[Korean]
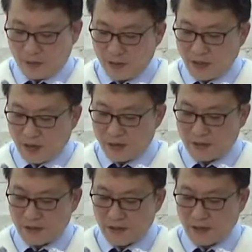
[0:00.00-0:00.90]
병이
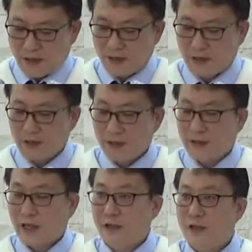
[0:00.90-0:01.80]
나왔으니까
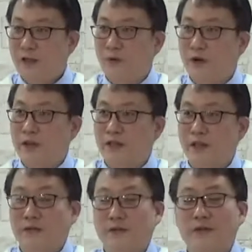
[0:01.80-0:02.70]
당연히 뭘 해야
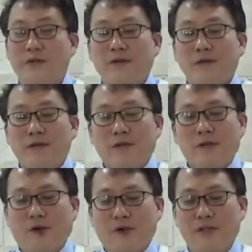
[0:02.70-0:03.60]
되는 거예요?
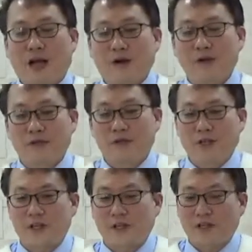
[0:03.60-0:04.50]
이 병이 나온 것을
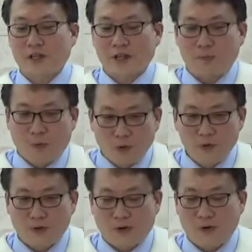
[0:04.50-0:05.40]
제사장에게
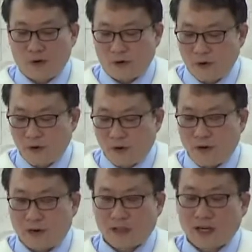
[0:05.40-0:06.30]
보이고
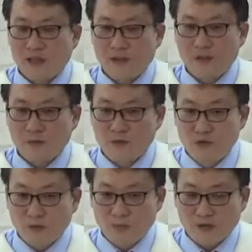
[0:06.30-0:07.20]
어, 당신은
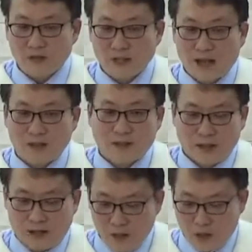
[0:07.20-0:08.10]
문둥병에서
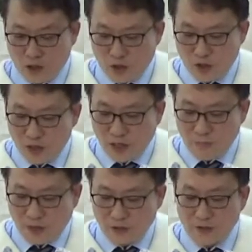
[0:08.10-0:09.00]
나왔다. 이
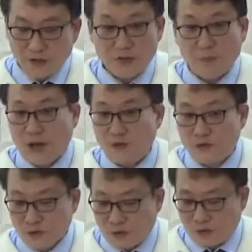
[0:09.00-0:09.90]
진단 받는 것이
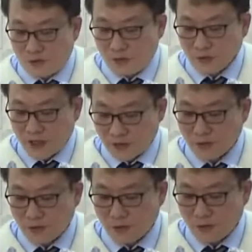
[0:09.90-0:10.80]
맞죠.
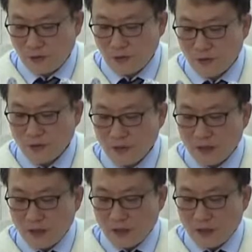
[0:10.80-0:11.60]
상식적으로.